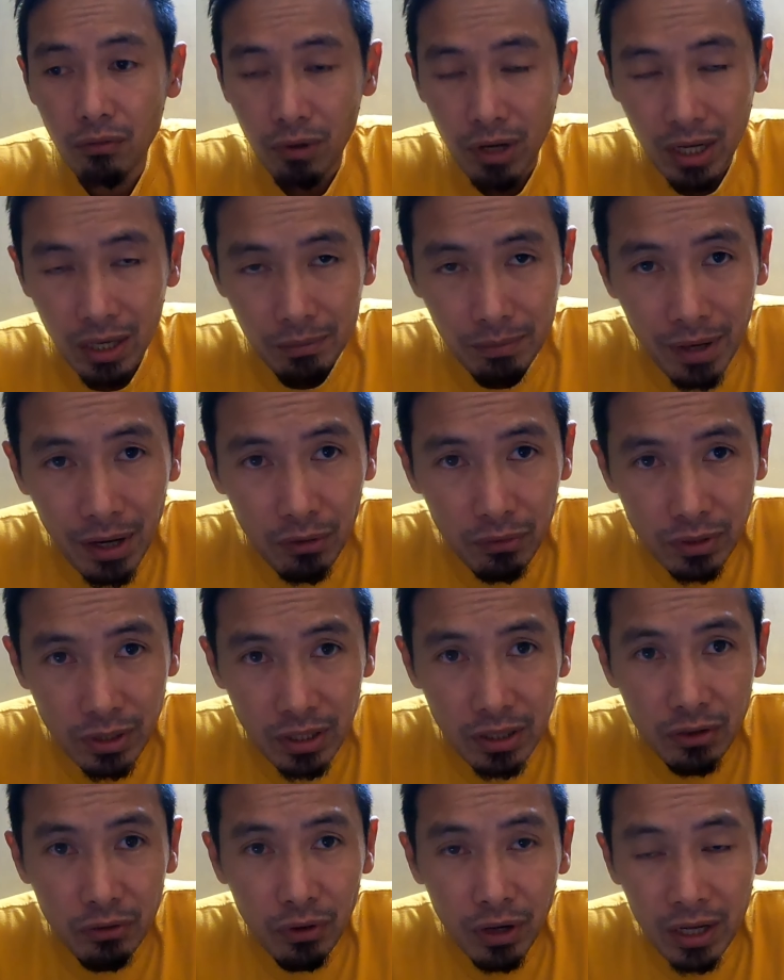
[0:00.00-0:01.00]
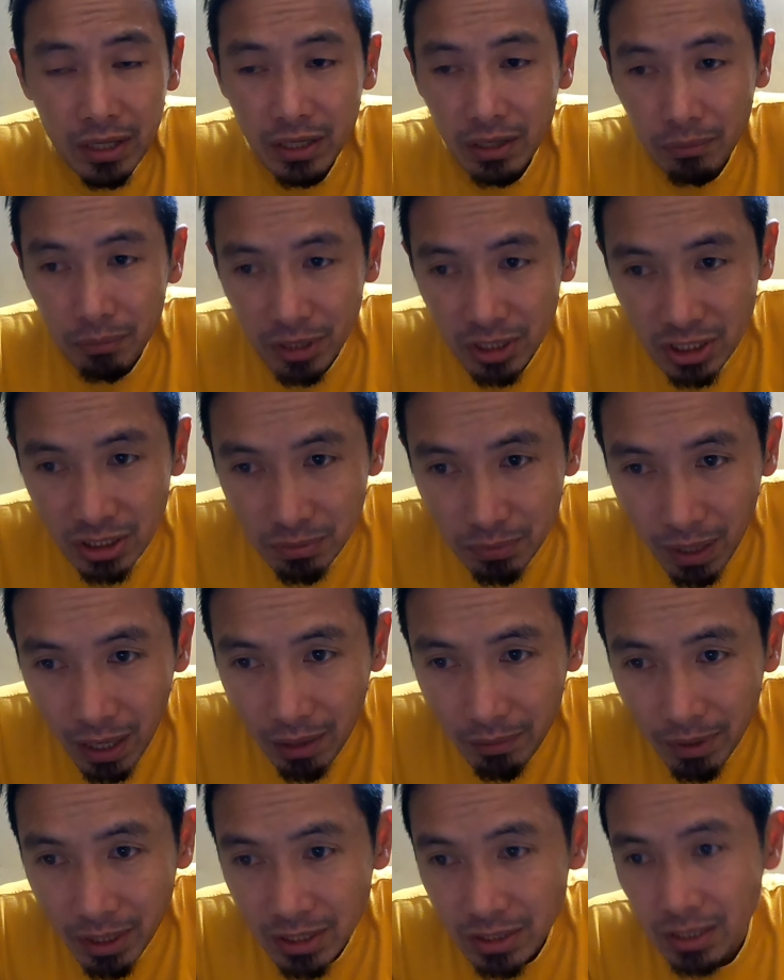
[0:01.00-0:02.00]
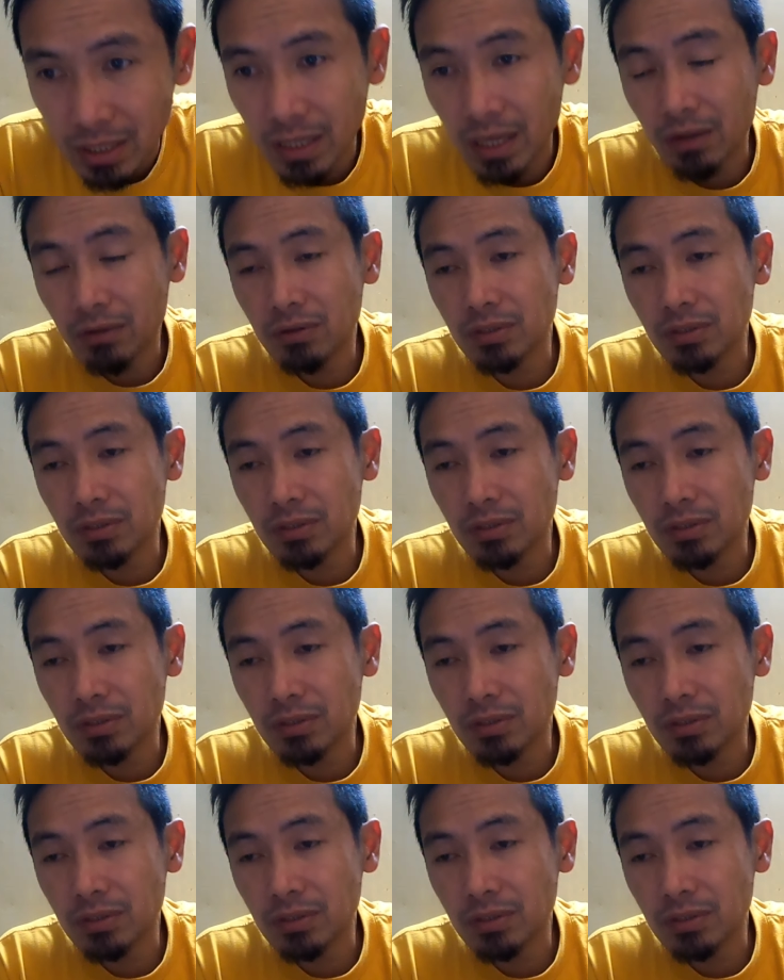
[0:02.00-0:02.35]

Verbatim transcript: walang iba kundi yung kanyang miss mamay. Si,